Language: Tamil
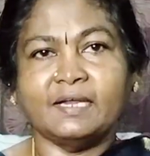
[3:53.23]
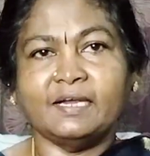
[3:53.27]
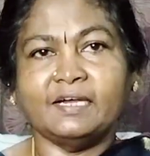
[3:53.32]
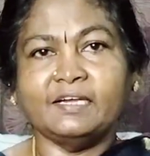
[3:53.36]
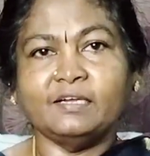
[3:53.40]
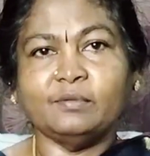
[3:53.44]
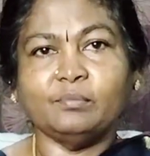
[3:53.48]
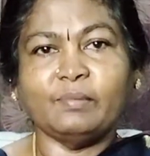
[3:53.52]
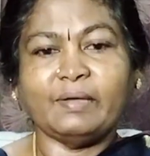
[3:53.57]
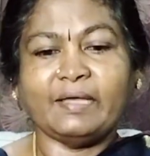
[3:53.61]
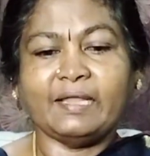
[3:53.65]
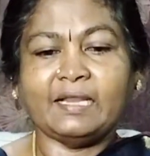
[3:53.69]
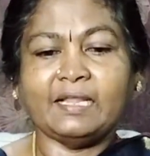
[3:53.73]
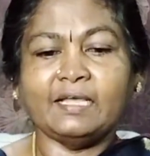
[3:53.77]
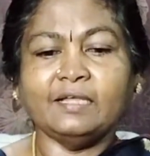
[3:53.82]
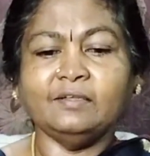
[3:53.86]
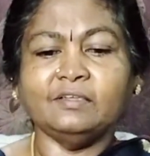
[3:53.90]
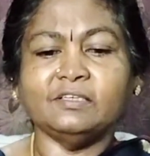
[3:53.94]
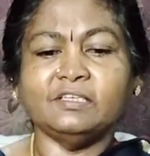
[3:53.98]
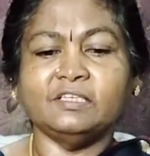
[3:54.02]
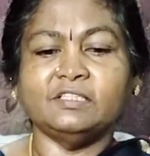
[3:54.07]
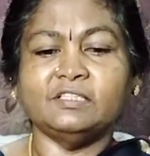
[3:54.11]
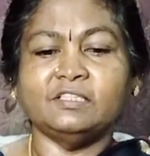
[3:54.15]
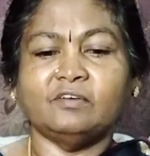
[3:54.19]
ஸ்டாண்டு
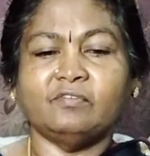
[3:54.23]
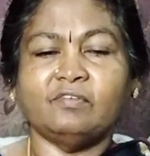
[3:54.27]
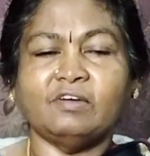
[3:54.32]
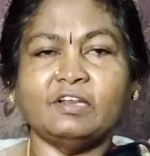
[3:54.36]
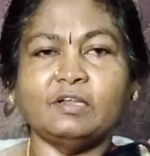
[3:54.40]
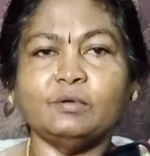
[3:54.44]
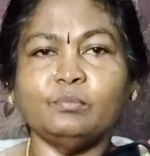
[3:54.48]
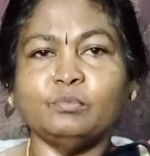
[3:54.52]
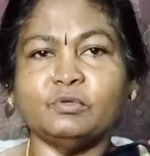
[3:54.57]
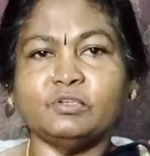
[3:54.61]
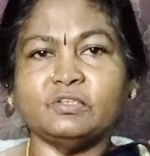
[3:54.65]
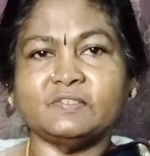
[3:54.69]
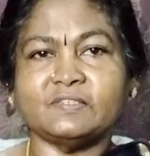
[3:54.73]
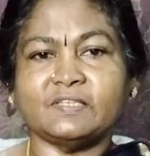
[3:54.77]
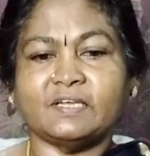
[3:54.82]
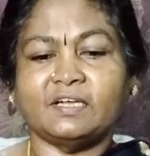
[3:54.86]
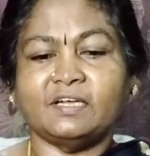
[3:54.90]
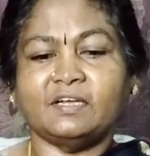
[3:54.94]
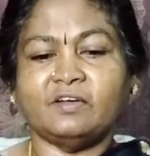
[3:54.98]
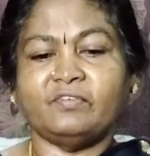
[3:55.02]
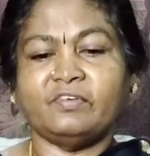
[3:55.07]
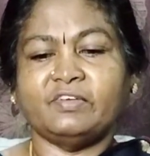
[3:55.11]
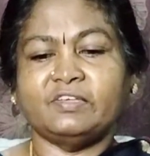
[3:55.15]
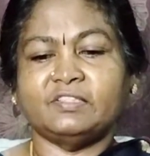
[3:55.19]
மேலே இந்த வலம்புரி
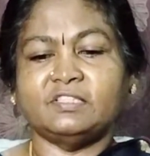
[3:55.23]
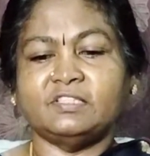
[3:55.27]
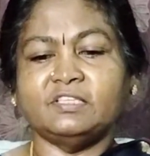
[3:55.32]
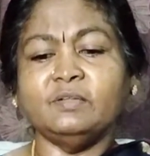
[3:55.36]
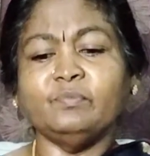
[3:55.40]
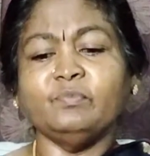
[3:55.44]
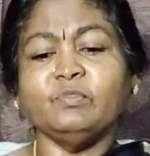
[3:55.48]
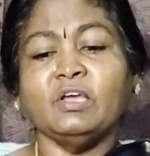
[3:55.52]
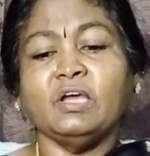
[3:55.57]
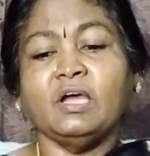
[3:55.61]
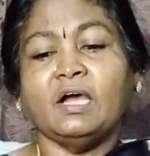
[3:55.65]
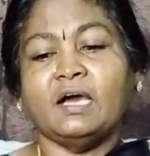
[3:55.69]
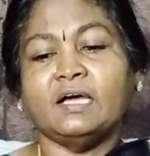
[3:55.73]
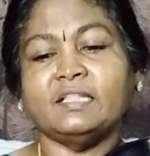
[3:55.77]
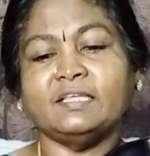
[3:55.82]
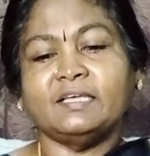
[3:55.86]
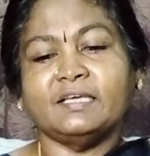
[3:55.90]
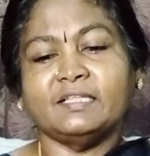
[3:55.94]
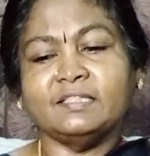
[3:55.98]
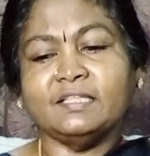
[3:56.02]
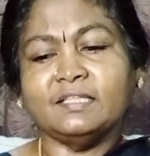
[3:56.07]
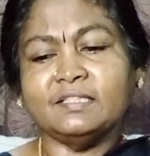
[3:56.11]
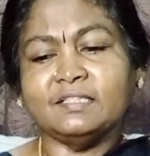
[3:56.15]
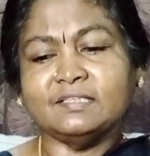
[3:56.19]
சங்கை வைத்து
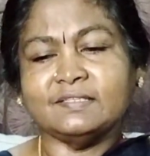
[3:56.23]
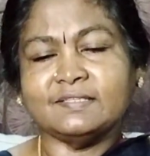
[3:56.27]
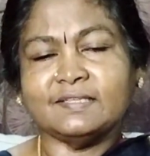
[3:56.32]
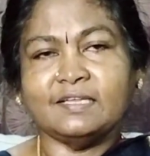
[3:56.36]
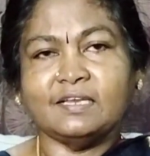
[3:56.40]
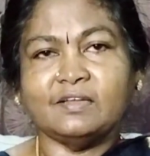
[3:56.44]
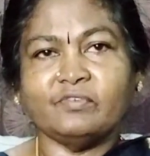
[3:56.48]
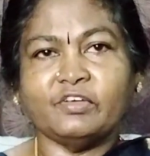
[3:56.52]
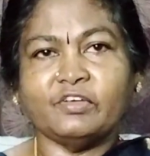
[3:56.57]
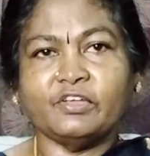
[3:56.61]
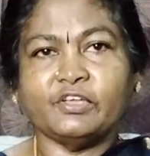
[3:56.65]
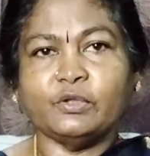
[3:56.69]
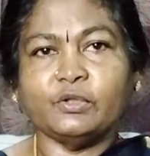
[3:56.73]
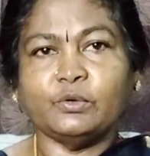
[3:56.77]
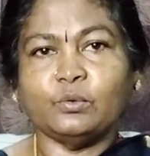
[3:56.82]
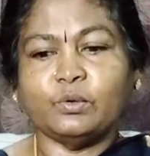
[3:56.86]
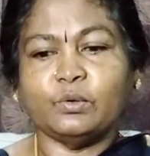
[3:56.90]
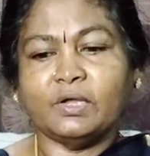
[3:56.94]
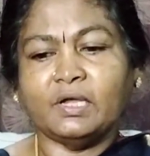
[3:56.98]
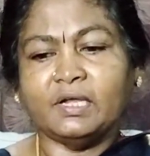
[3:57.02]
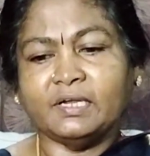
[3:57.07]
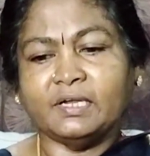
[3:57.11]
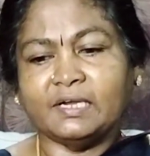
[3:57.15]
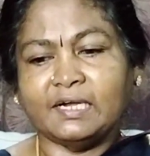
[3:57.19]
அதை எந்த திசையில்
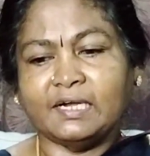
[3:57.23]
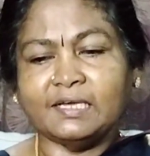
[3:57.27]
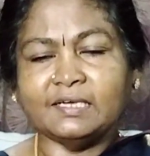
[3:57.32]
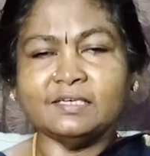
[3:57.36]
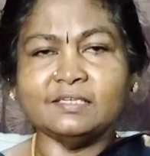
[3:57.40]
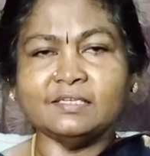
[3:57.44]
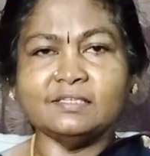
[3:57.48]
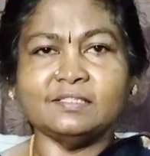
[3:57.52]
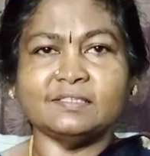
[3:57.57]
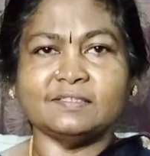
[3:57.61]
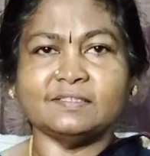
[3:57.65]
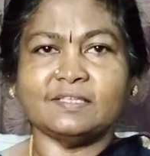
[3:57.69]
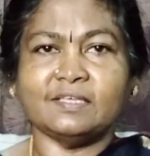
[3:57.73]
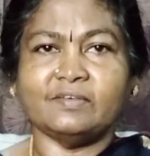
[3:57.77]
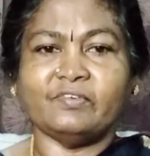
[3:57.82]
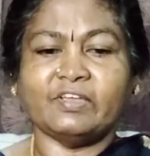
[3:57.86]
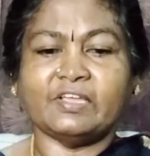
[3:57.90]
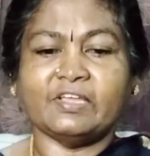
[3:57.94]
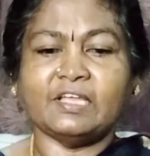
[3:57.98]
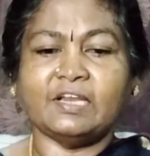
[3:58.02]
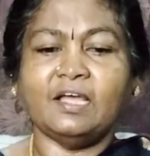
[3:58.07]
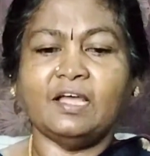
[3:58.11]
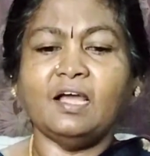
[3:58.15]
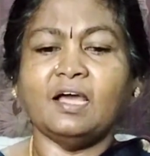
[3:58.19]
வைக்கணும்னா கிழக்கு
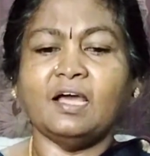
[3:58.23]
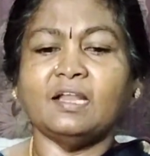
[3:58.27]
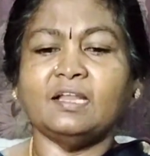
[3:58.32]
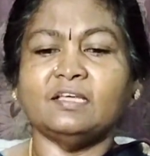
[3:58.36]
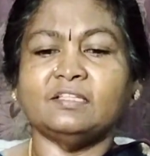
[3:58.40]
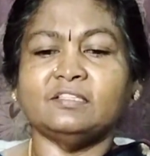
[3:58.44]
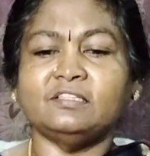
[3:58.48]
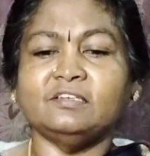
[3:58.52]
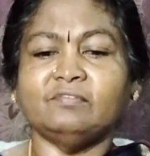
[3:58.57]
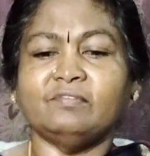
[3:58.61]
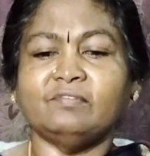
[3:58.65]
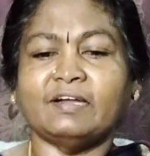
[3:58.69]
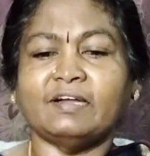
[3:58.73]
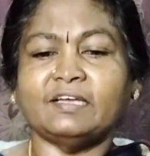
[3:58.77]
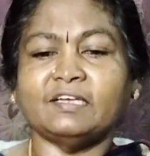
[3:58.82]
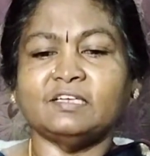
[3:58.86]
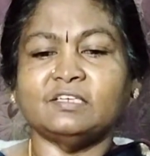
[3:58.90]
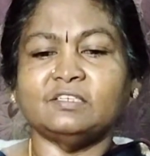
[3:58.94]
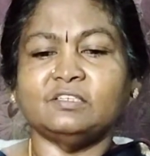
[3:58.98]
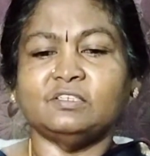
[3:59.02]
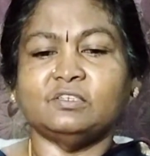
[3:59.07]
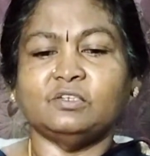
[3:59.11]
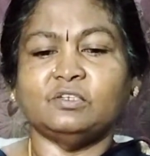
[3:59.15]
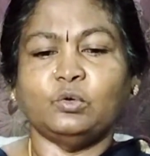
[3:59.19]
திசை வைக்கலாம் அல்லது
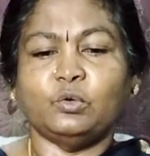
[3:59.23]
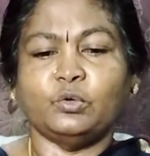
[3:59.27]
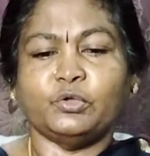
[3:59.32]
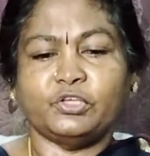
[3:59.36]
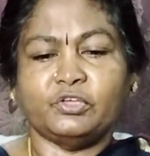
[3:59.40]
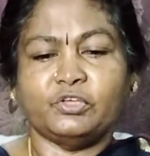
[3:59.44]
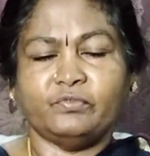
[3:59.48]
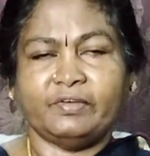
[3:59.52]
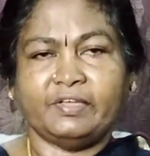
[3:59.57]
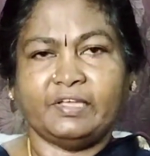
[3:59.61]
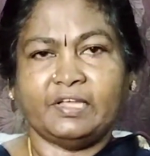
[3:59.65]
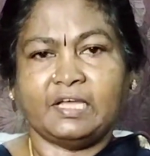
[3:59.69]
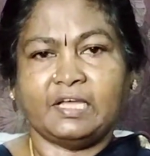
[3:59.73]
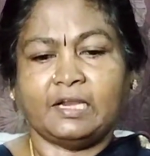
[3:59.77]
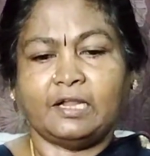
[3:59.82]
வடக்கு நோக்கியும்